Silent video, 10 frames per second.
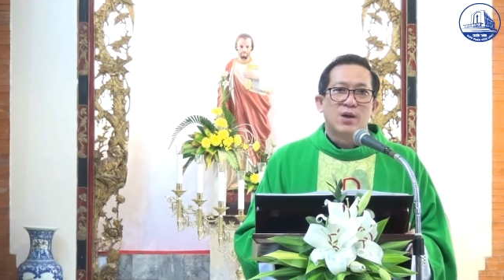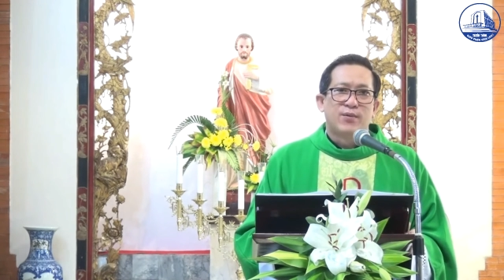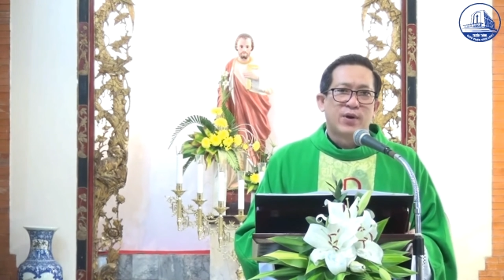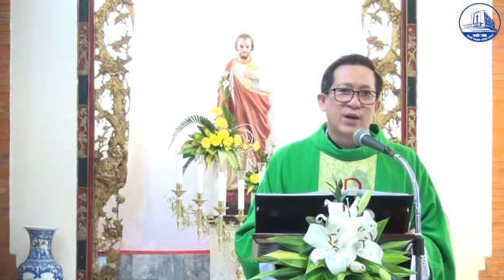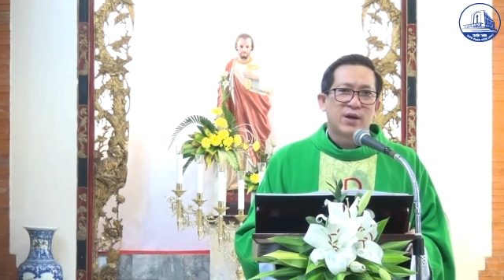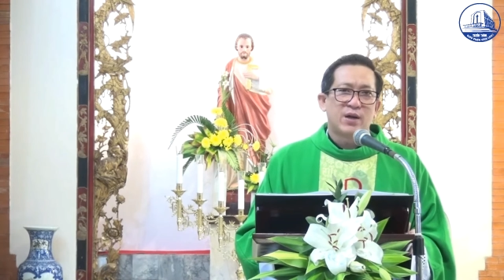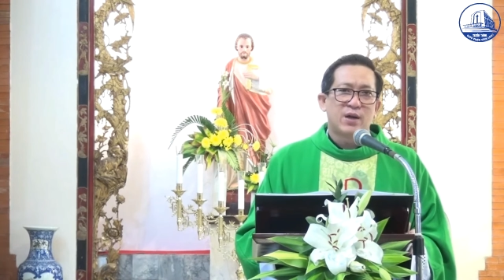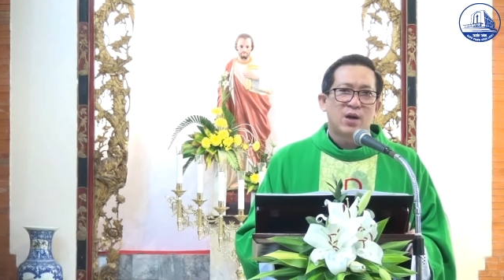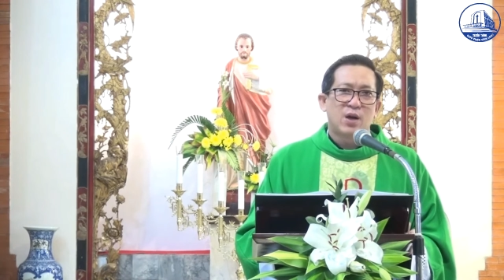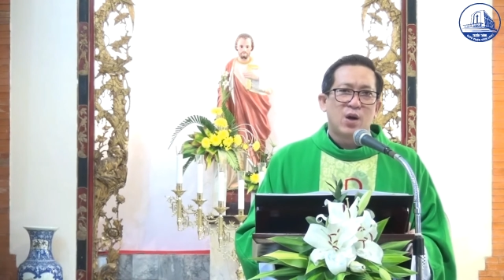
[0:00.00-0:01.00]
Vì
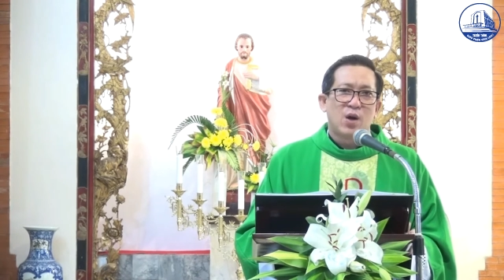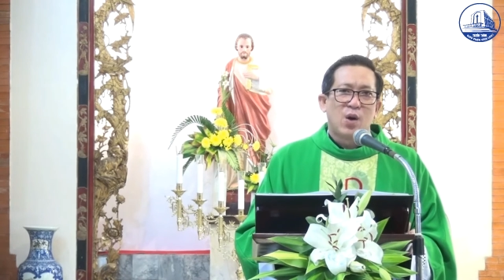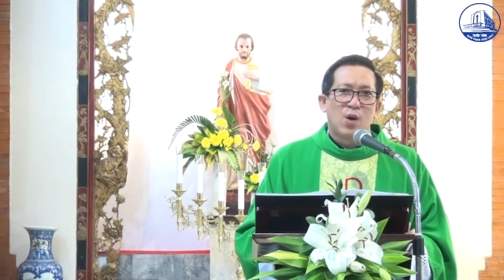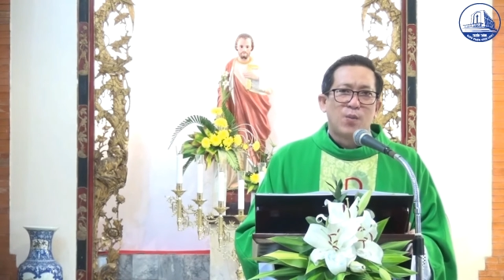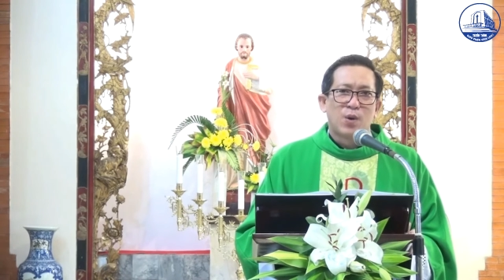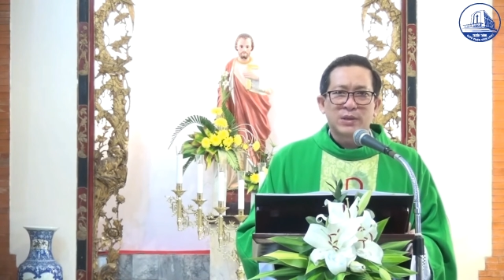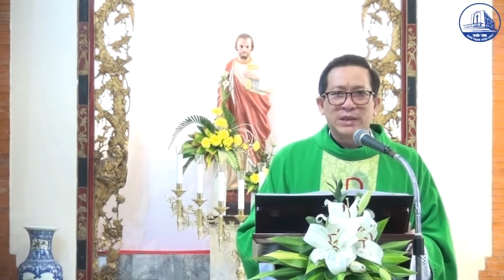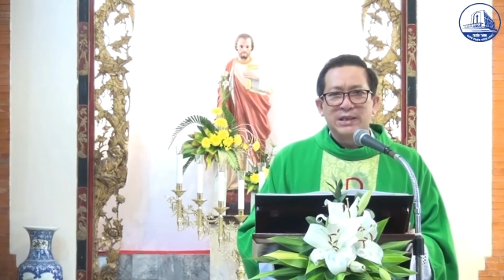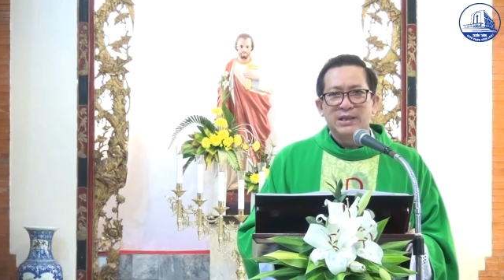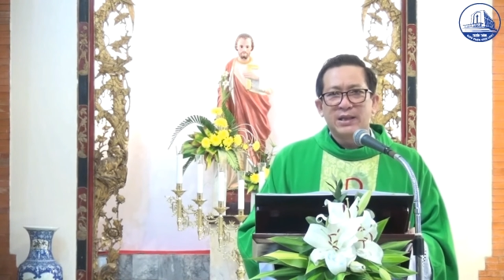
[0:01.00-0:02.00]
một
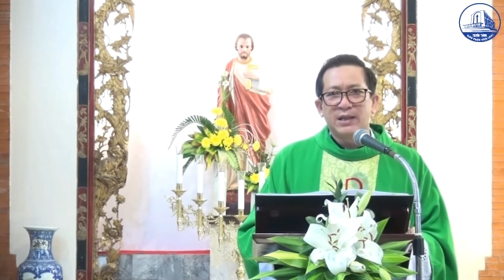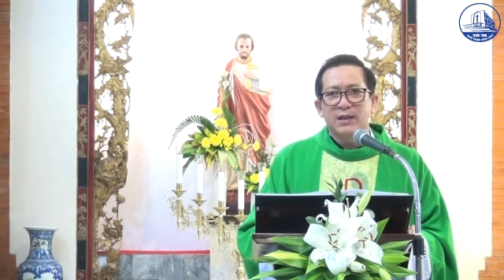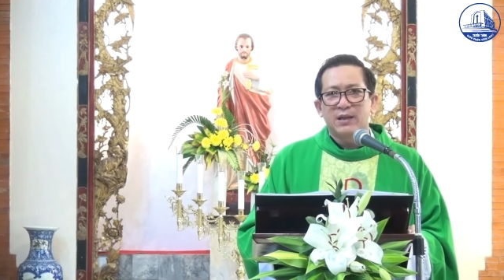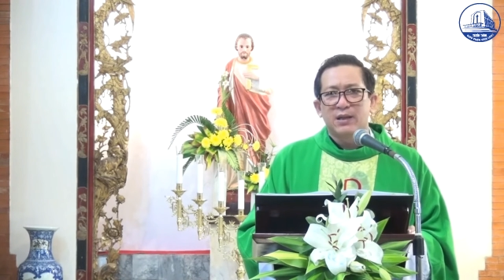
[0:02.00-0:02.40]
người